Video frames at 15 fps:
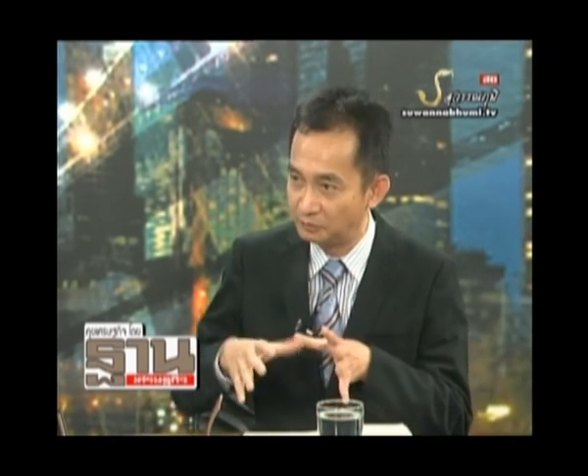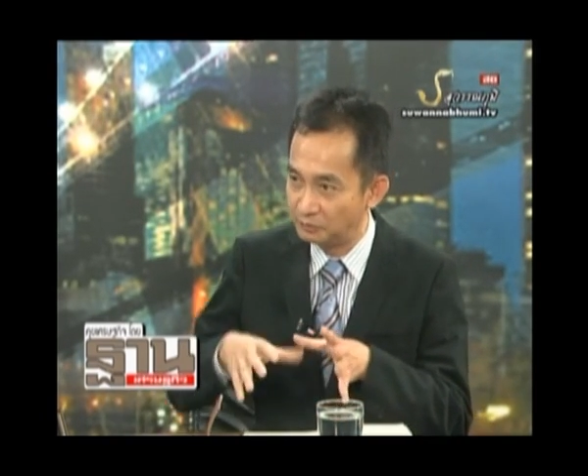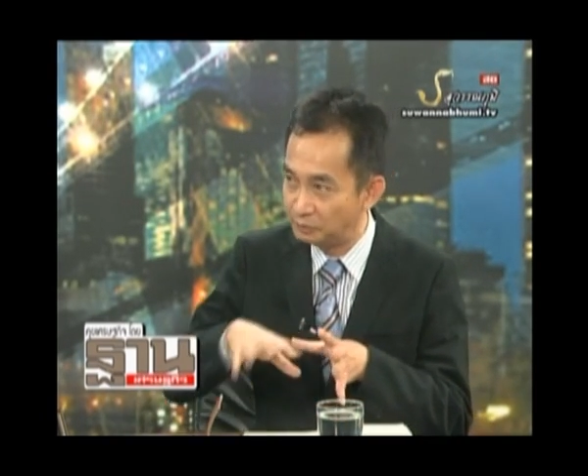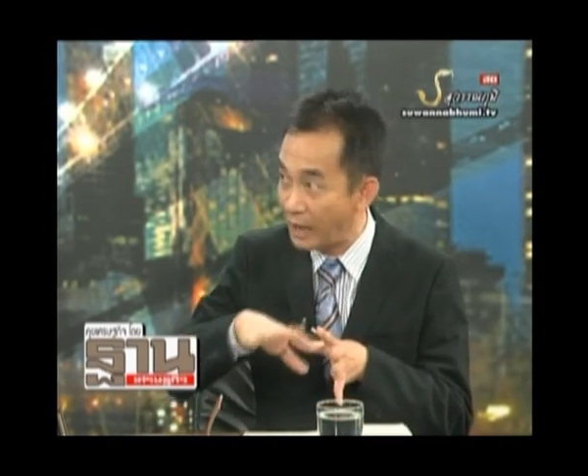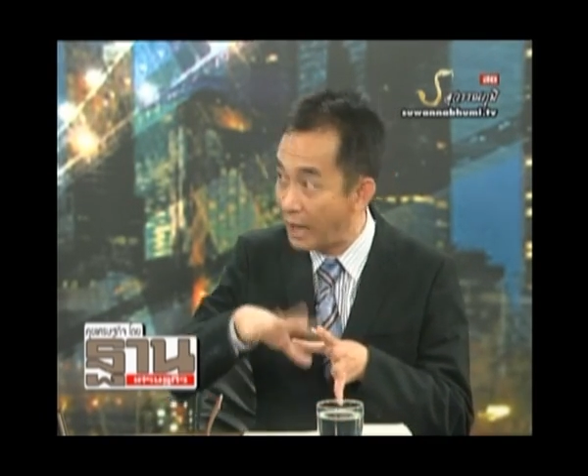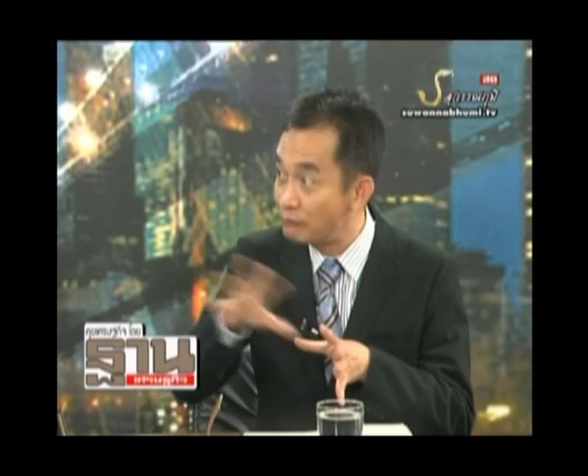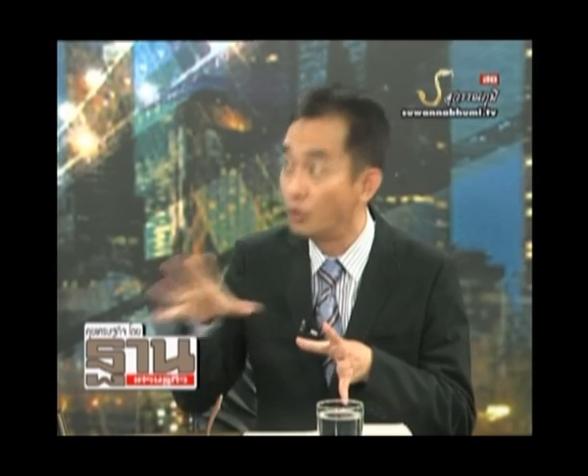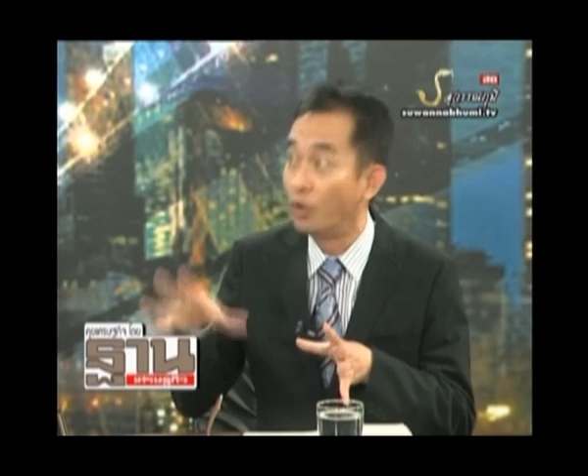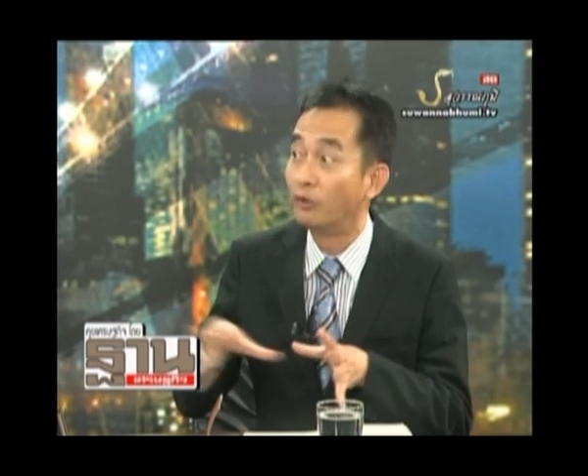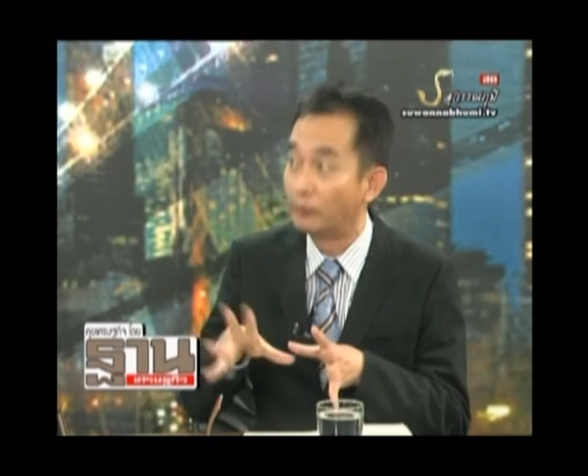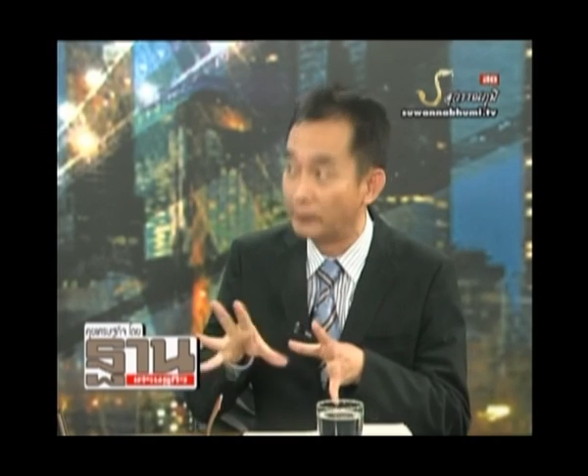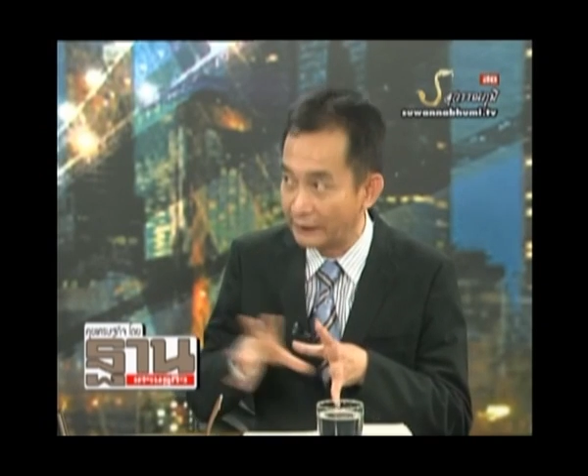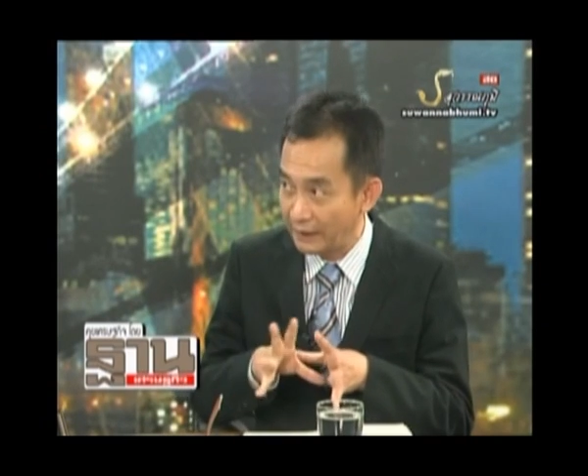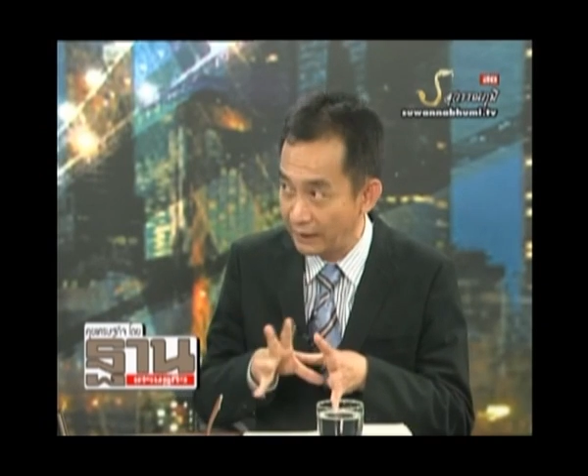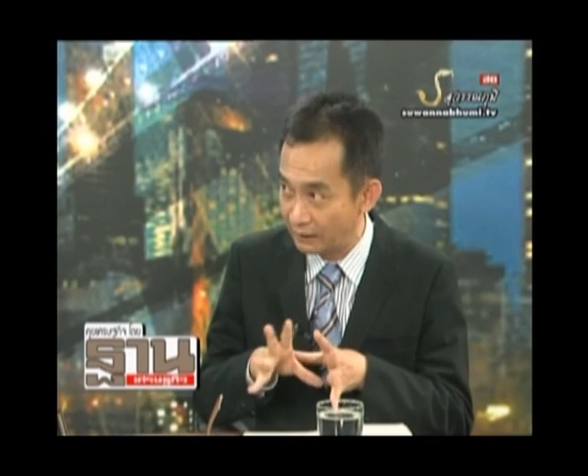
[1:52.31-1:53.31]
ภาพรวมของป
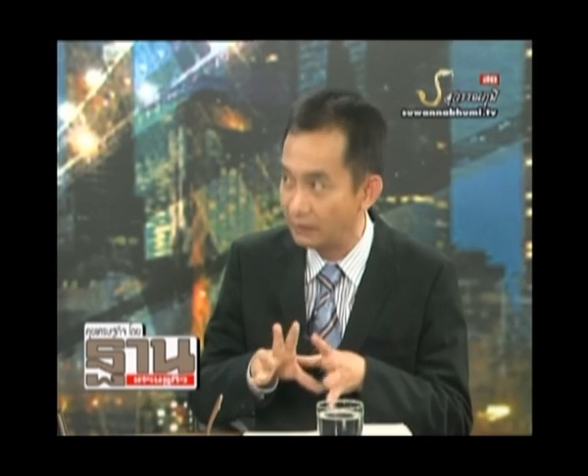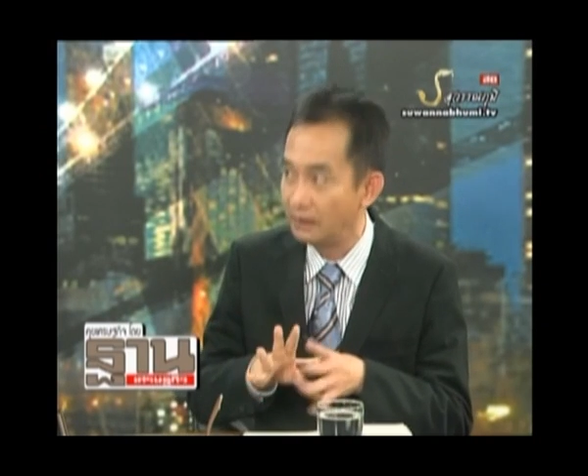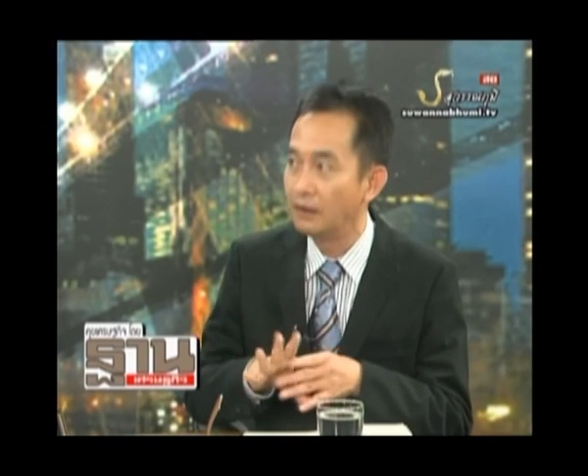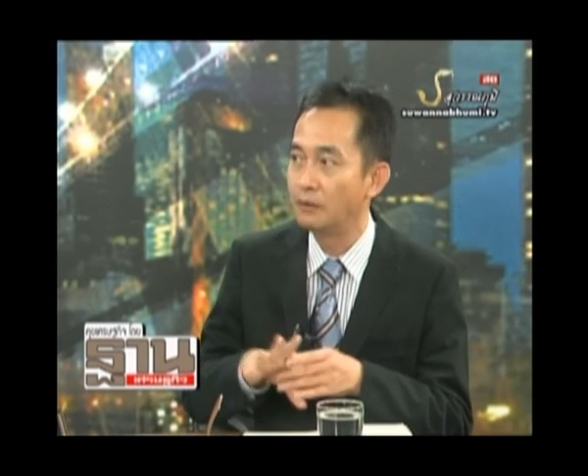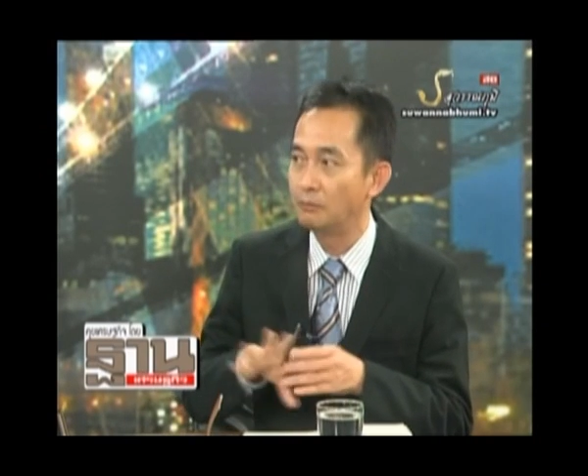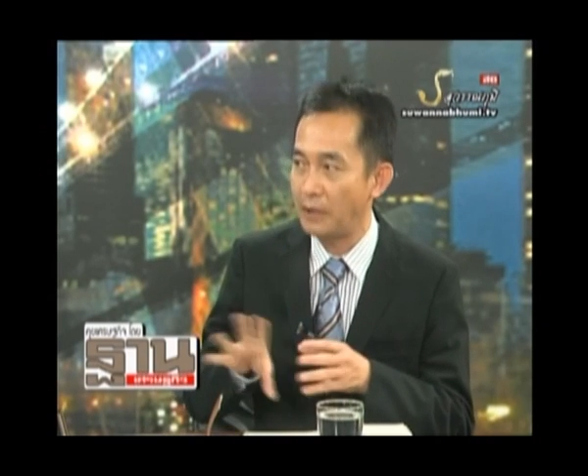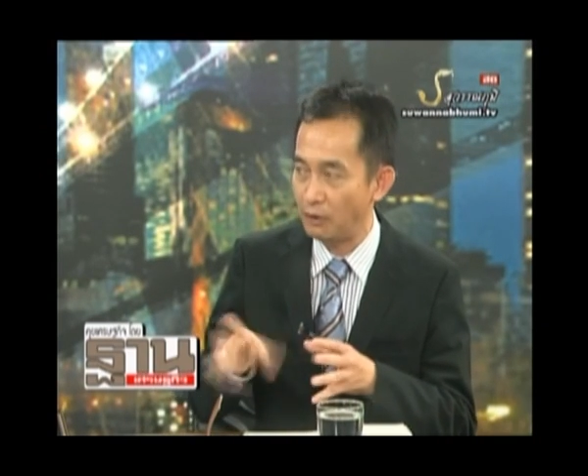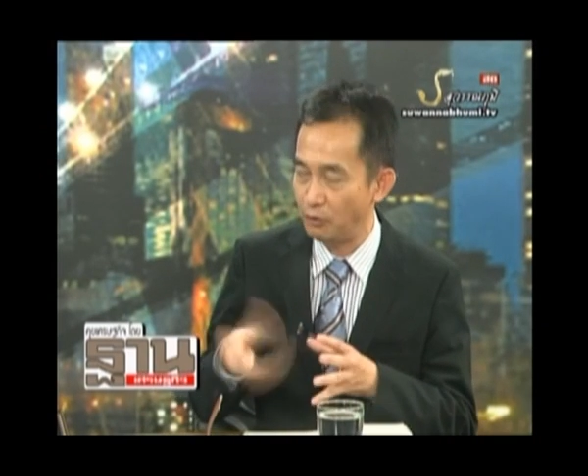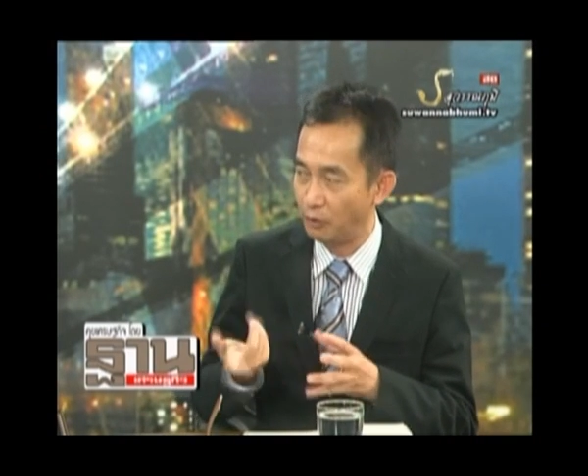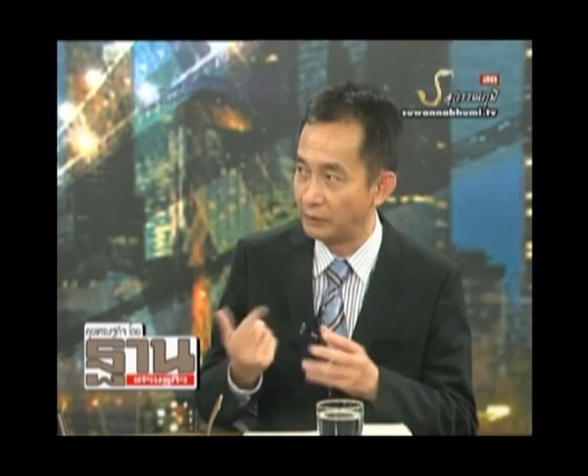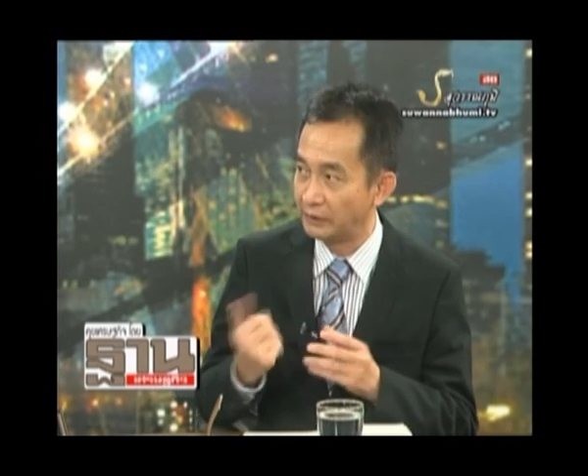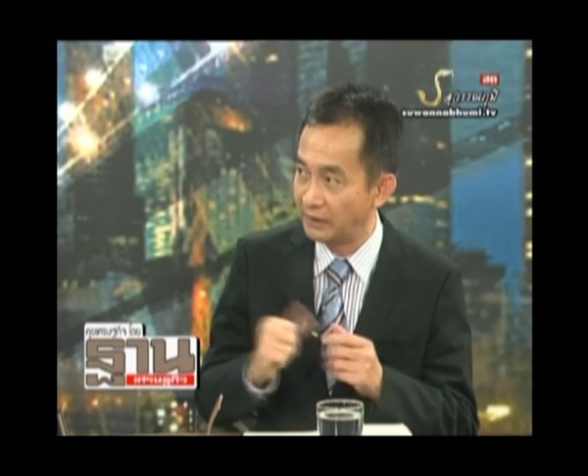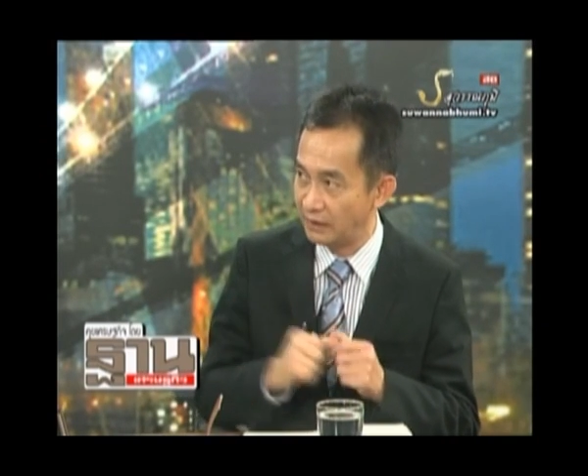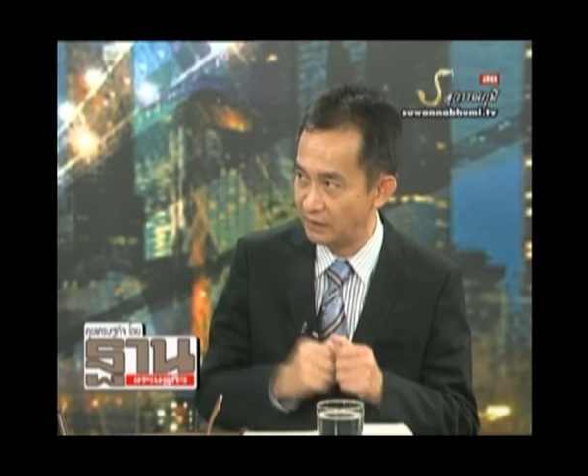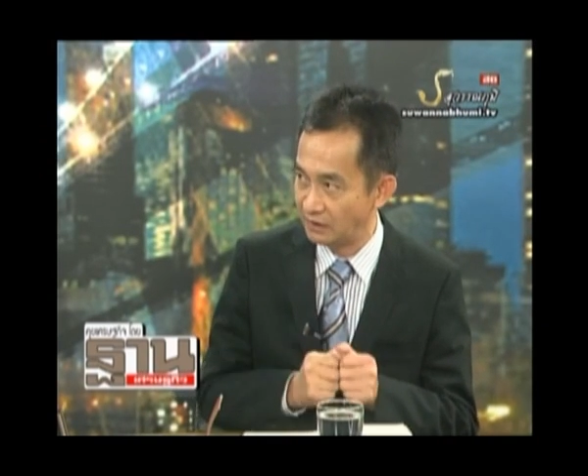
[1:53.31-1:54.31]
ระเทศ ภาพรวมประ
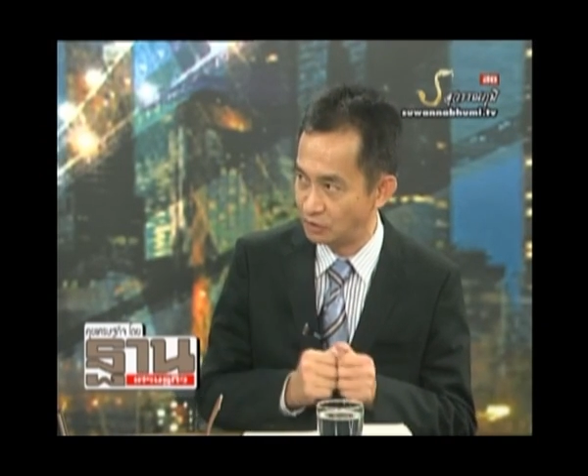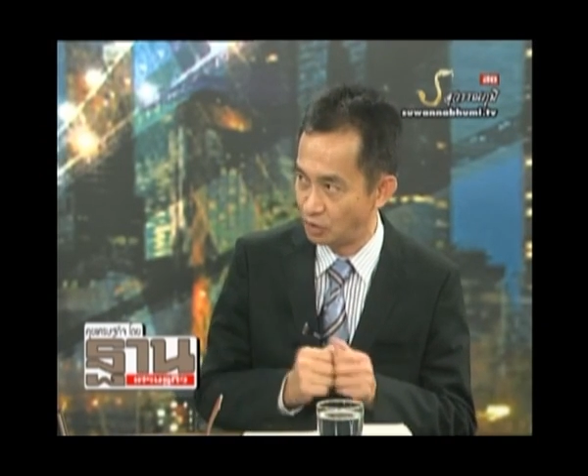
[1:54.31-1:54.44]
เทศทั้ง2 0 0 0 0ส่